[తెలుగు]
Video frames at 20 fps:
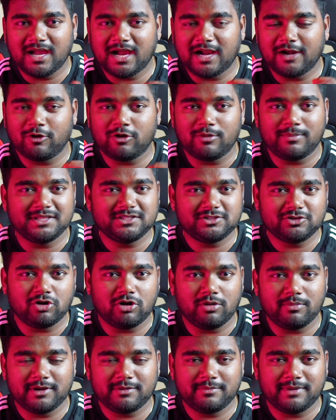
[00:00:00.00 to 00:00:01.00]
అండ్ ఒక మంచి
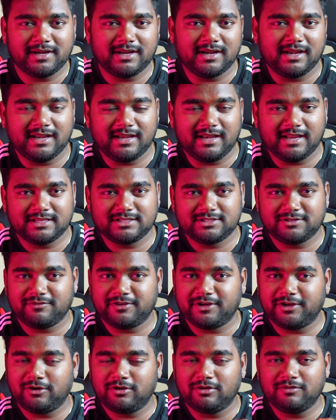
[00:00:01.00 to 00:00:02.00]
కామెంట్ పెట్టండి నేను నెక్స్ట్
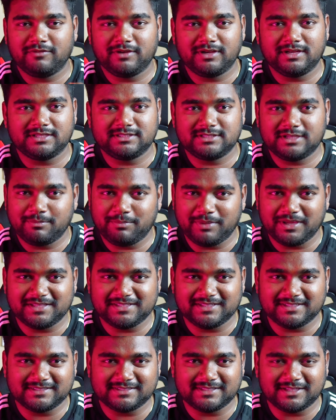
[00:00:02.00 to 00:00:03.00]
వీడియోలో విన్నర్స్ని పిక్
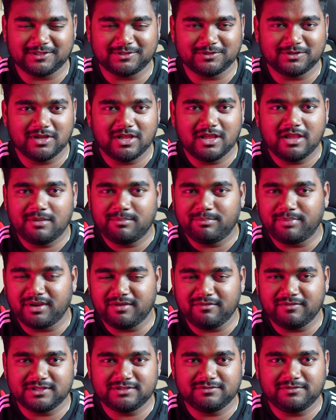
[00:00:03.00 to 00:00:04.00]
చేస్తాను
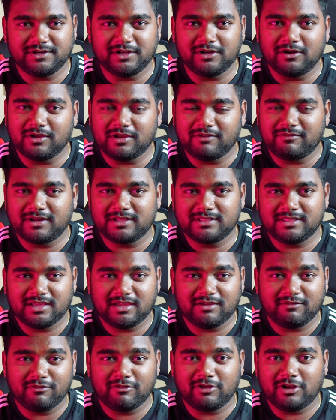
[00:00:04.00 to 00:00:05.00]
ప్రీవియస్ వీడియోలో ఎవరైతే
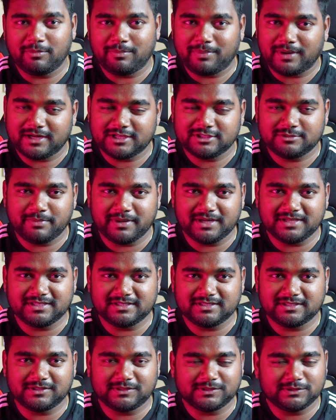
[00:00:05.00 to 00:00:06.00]
గివ్ పార్టిసిపేట్
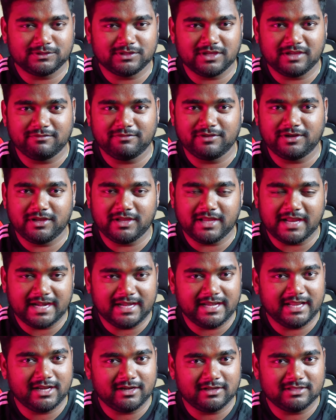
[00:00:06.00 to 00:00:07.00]
చేశారో ఈ వీడియో
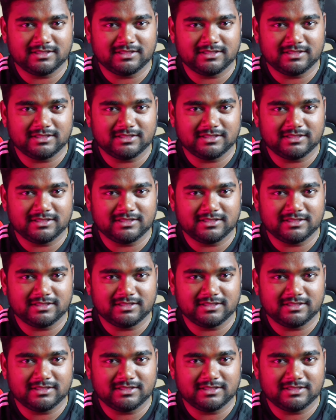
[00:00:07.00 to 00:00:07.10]
ఎండింగ్లో